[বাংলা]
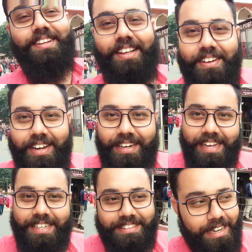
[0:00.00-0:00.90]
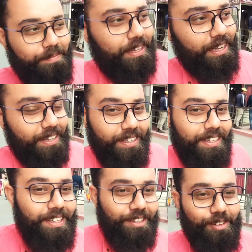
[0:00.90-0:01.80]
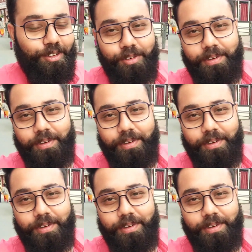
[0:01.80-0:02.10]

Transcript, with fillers: মানে নিয়ে এসেছিলাম তাই তো